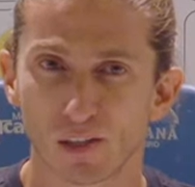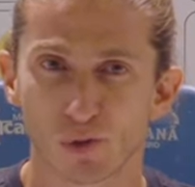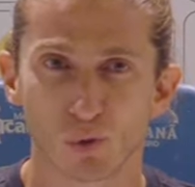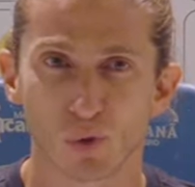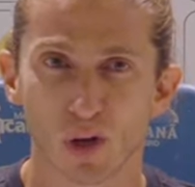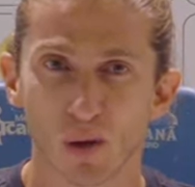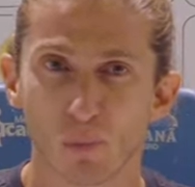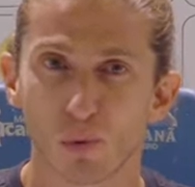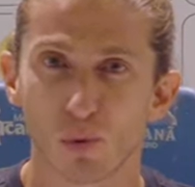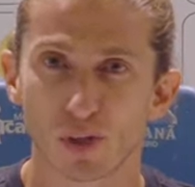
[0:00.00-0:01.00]
dentro do
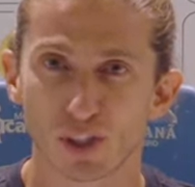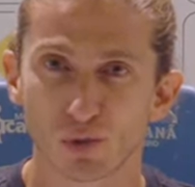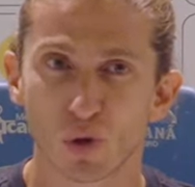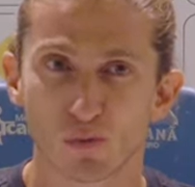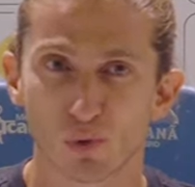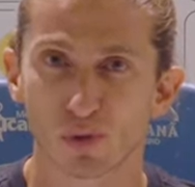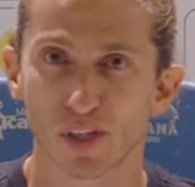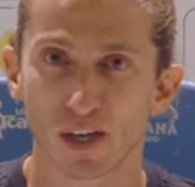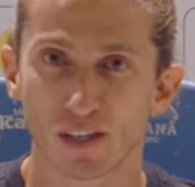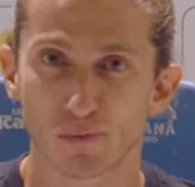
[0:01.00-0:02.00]
campo a gente
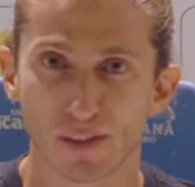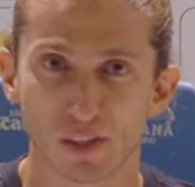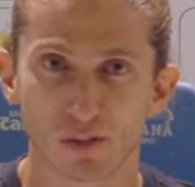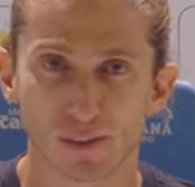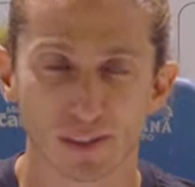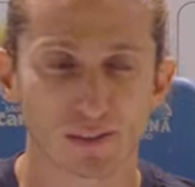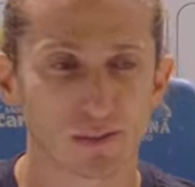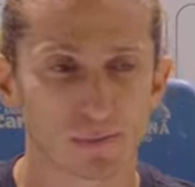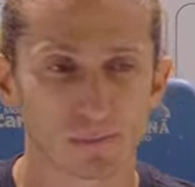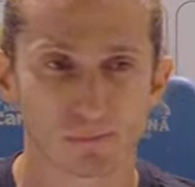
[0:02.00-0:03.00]
corresponder à expectativa
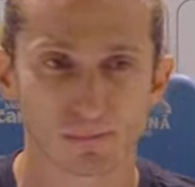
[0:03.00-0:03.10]
deles.